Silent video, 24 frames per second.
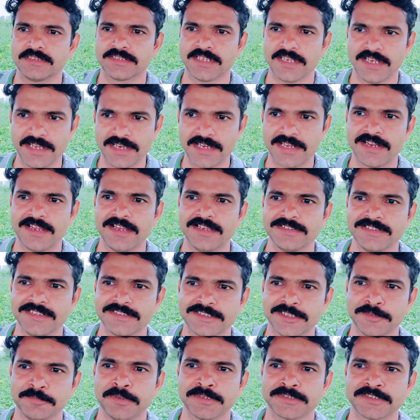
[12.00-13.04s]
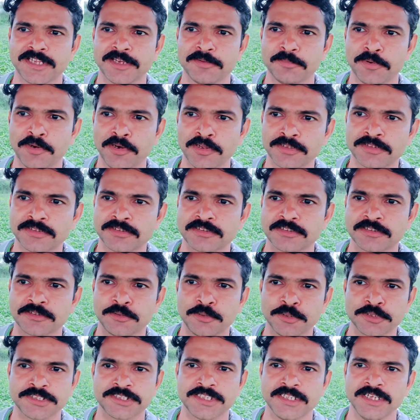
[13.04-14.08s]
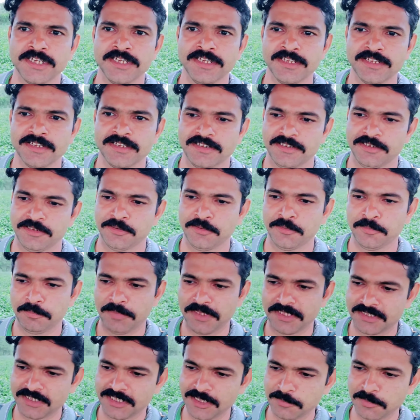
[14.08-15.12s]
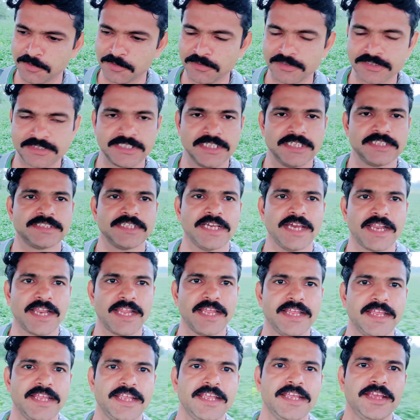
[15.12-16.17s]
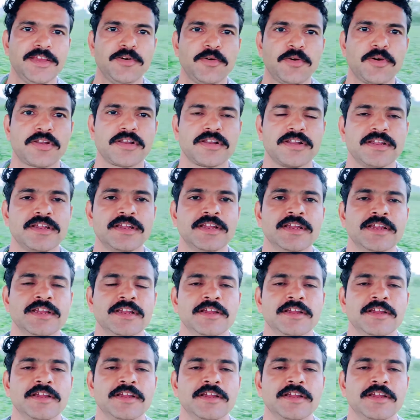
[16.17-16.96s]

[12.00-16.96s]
ऐसा लग रहा है जैसे फसल बहुत खुश है पत्ते बिल्कुल चेचा रहे हैं और